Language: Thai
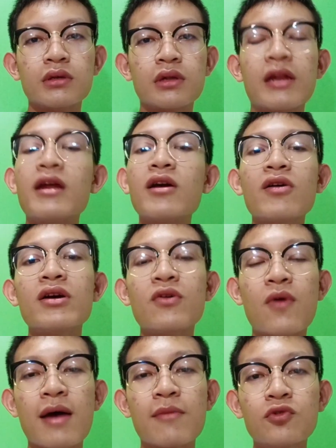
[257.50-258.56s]
และนั่นก็คือ
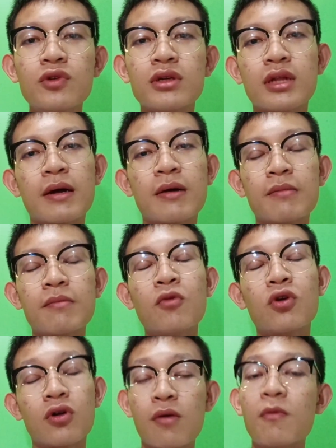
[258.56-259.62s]
ความรู้สึกทั้งหม
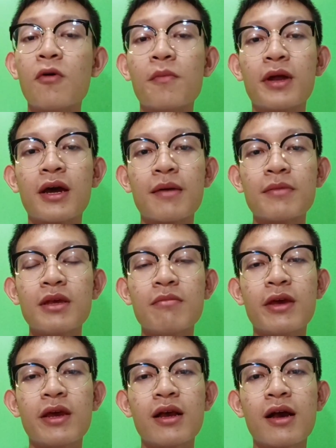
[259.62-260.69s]
ดของผมนะครับที่
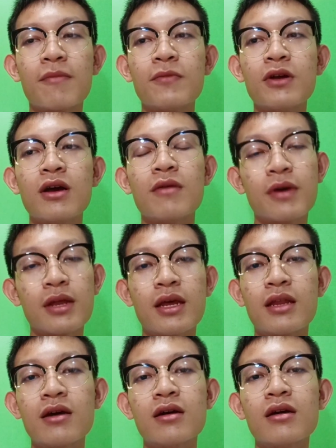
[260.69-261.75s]
มีให้กับเรื่อง
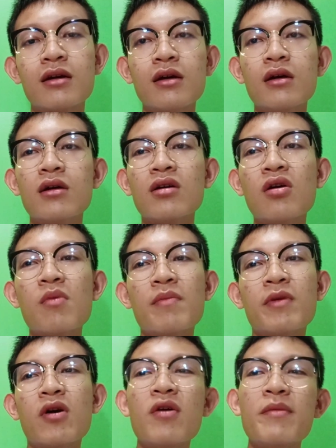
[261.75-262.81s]
Predator ก็มัน
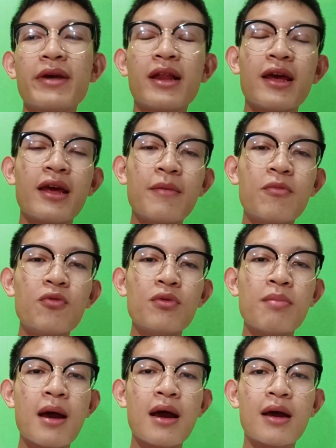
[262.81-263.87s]
ไม่ค่อยมีอะไรให้พูด
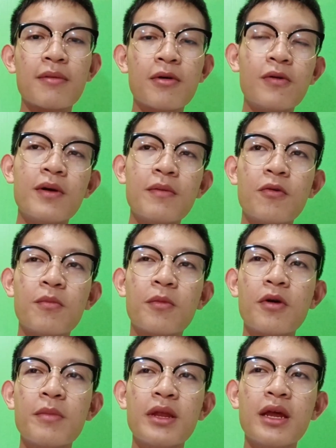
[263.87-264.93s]
มากอะเพราะว่าผม
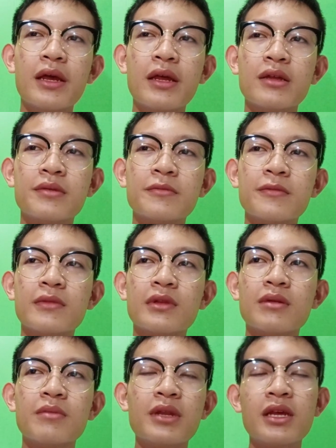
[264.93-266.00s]
ก็ไม่
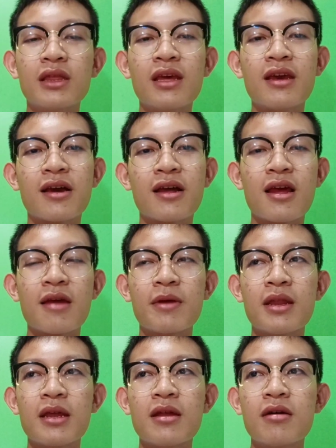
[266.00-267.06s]
ได้ติ่งอะไร
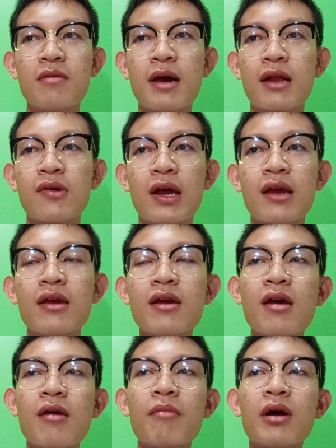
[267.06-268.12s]
Predator มากเท่าไหร่
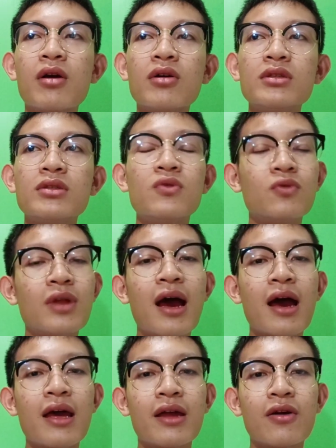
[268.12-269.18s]
มันก็ดู
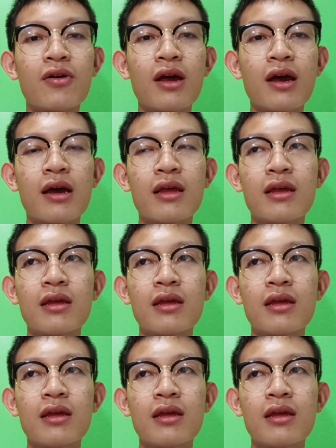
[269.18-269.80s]
ได้อะเนาะถ้าใคร